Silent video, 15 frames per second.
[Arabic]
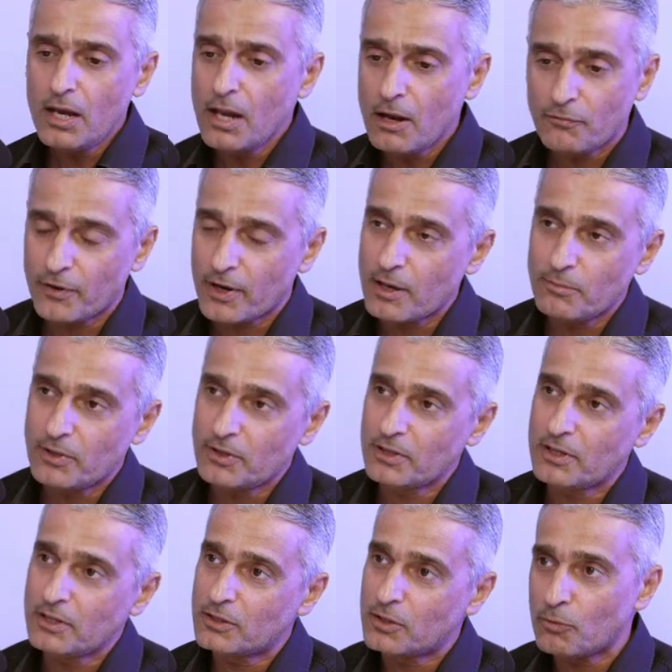الا الفريم
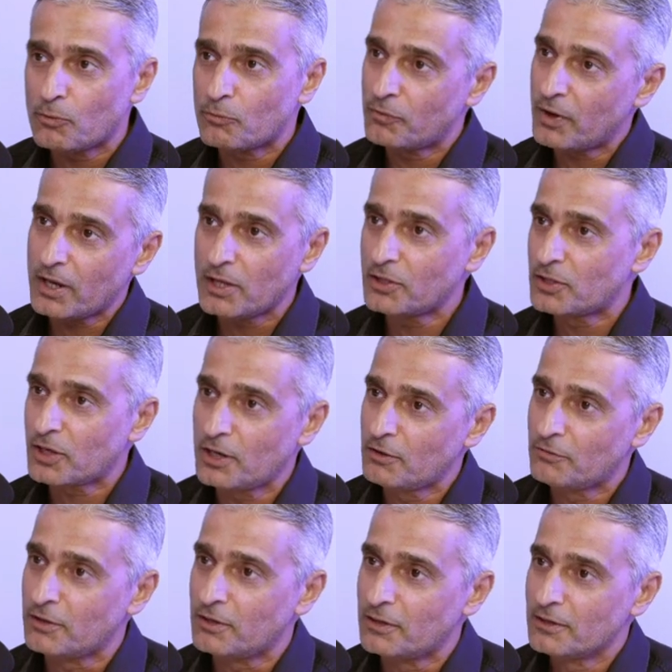عندك انت فيري انتر
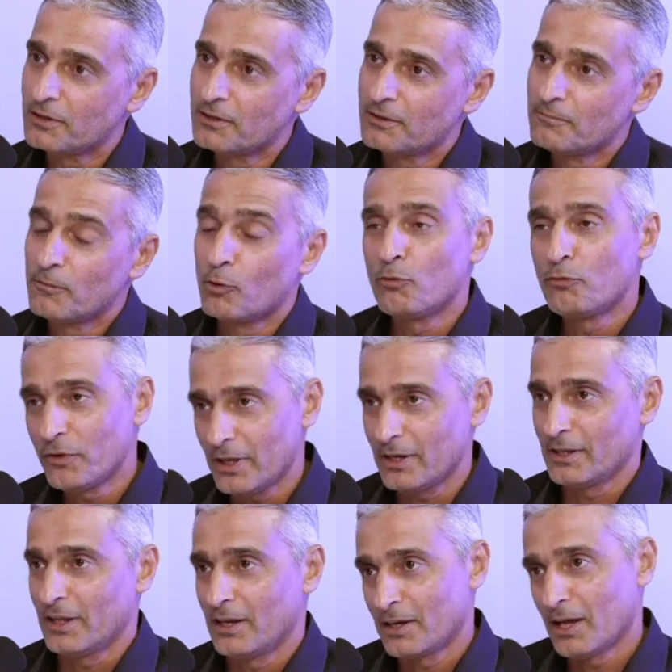ليفل وفعلا أوكي.